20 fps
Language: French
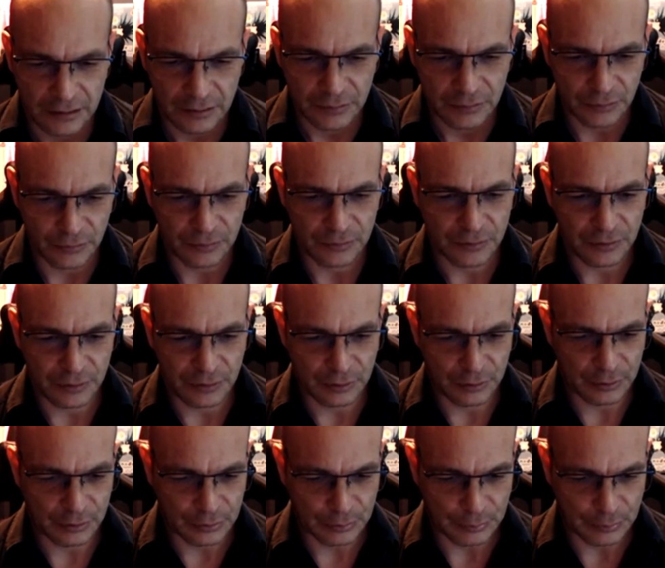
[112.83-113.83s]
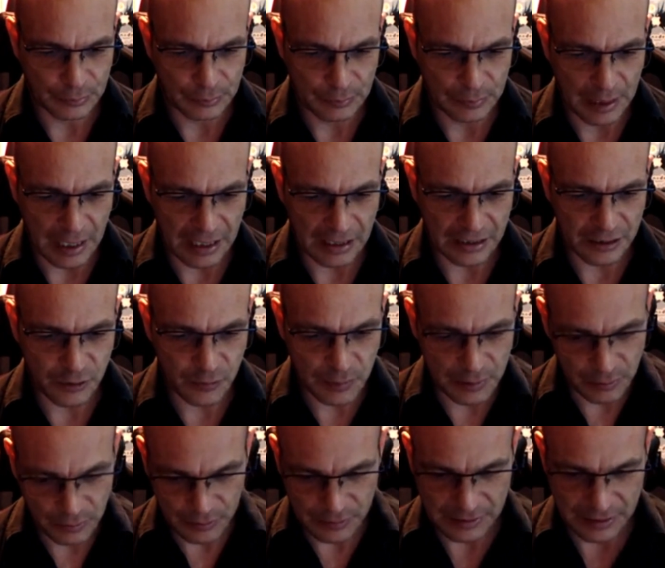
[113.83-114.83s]
Donc à la suite
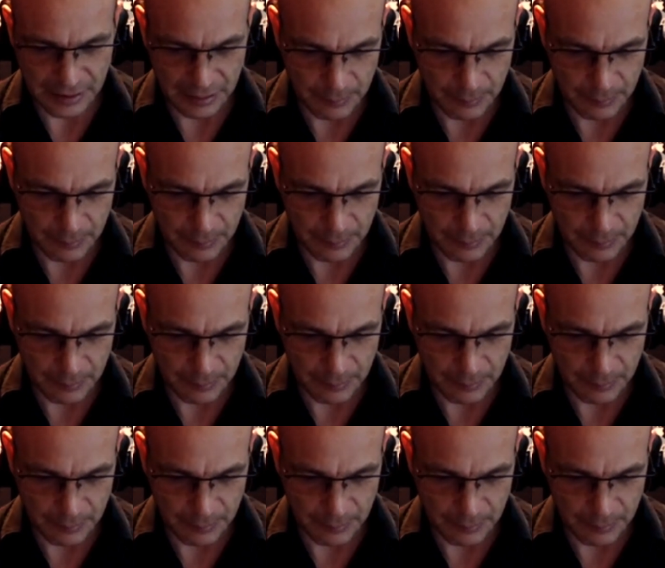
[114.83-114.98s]
de ça,